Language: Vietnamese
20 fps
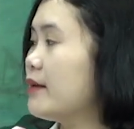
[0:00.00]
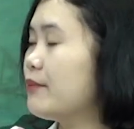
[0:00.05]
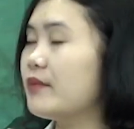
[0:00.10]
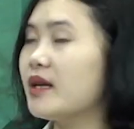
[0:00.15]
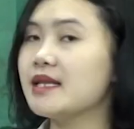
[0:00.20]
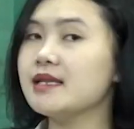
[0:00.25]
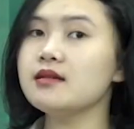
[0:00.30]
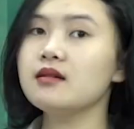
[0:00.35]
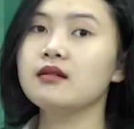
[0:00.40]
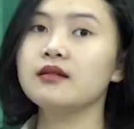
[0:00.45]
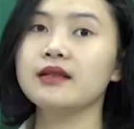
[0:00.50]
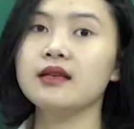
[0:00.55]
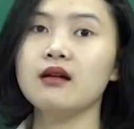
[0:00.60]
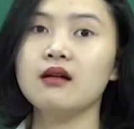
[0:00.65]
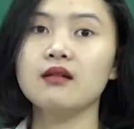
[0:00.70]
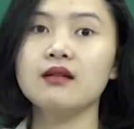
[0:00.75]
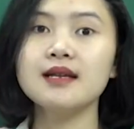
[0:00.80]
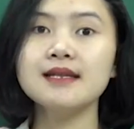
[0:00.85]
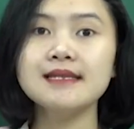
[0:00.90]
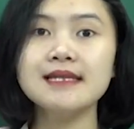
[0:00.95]
Mặt trời thì
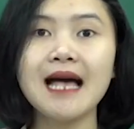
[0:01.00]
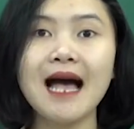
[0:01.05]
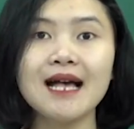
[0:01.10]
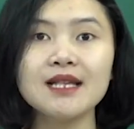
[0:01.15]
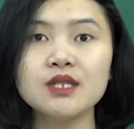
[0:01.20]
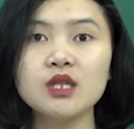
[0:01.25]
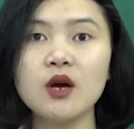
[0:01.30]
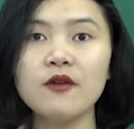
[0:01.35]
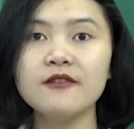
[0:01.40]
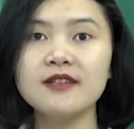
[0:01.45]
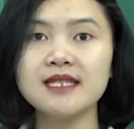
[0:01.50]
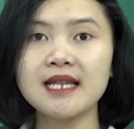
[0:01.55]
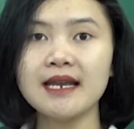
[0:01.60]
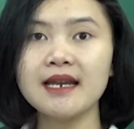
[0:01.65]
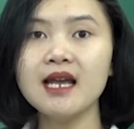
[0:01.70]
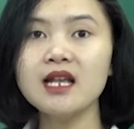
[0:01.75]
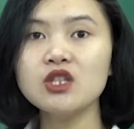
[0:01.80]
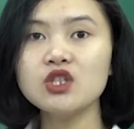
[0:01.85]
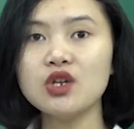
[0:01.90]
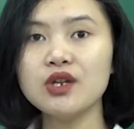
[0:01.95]
ở rất xa so với trái đất,